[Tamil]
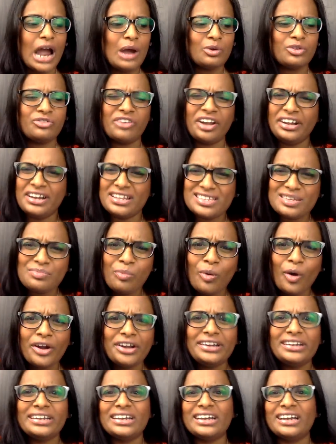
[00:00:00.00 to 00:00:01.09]
ஐ வாஸ் வெரி
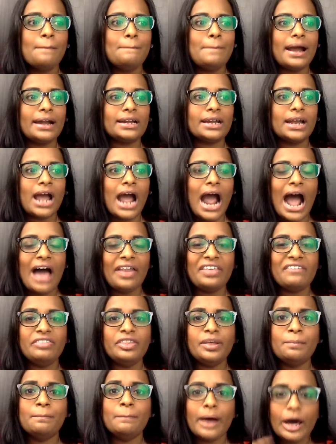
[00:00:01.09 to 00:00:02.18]
டிசப்பாயிண்டட் பட் அதை
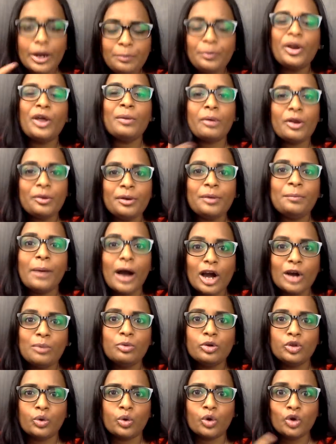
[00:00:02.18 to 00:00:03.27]
வந்து மறுபடியும் மறுபடியும்
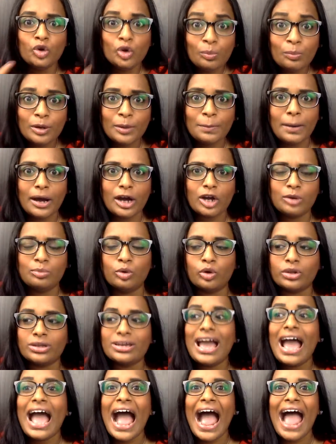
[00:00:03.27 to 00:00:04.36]
பார்க்கும்போது ஒரு லூப்பில் பார்க்கும்போது
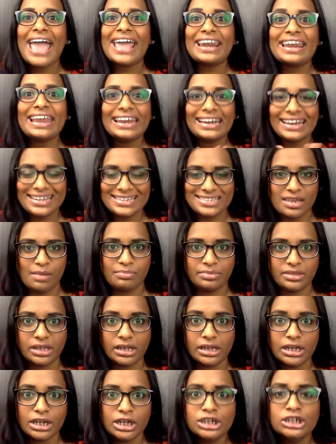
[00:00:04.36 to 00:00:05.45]
ஐ ரியலைஸ்
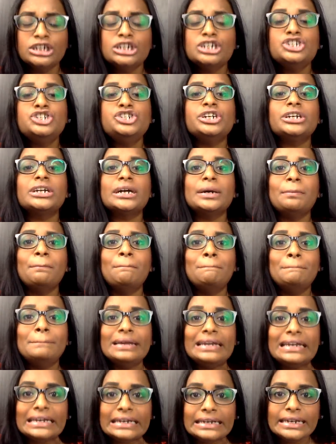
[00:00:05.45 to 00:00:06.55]
சம்திங் ஷி
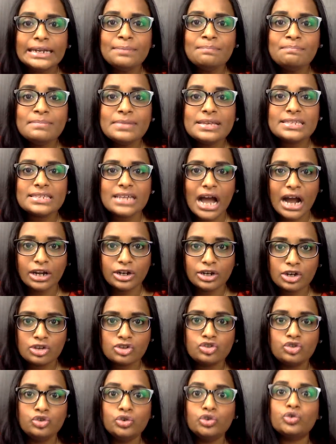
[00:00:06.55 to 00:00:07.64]
கம்ப்ளீட்லி மிஸ்
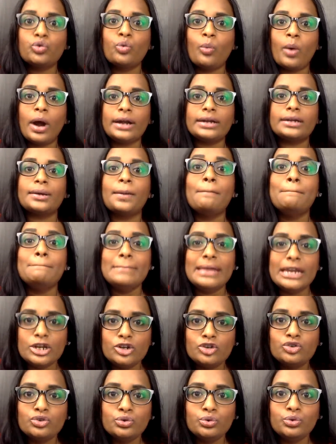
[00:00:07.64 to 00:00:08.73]
அண்டர்ஸ்டுட் வாட் மீ
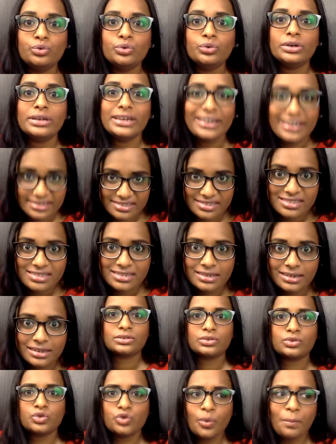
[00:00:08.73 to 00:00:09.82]
டூ இஸ்
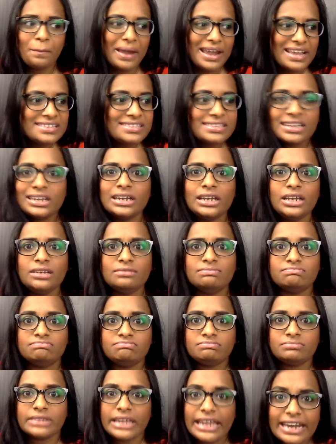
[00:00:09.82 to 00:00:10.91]
ஸோ பேசிக்லி
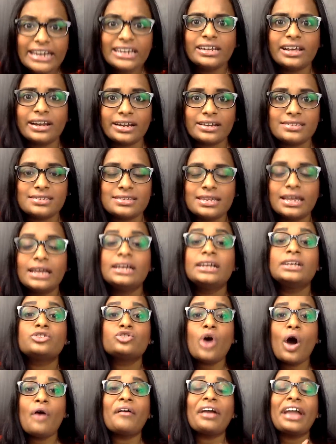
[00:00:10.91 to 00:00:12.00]
இக்னரன்ஸ்
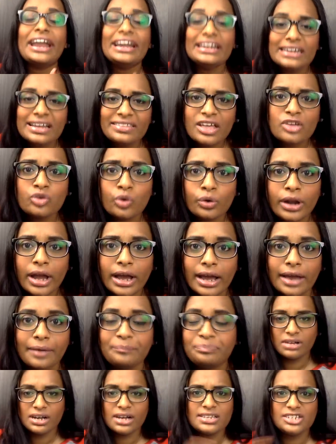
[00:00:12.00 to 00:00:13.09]
ஸோ அவங்க என்ன தான் சொன்னாங்க
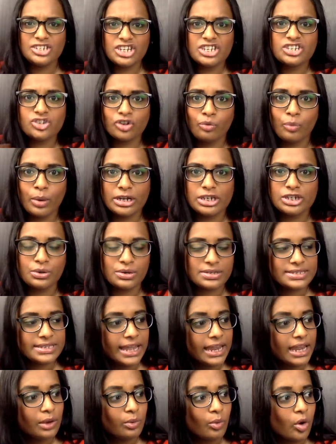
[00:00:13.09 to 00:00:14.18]
ஜிஸ்ட் வாட் யூர்
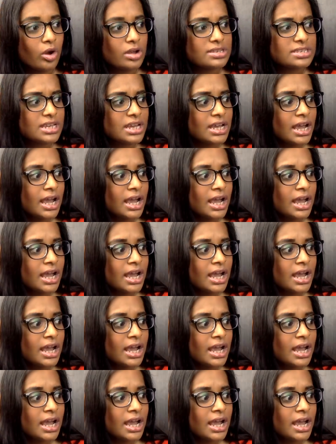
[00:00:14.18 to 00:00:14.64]
சேயிங் வாஸ்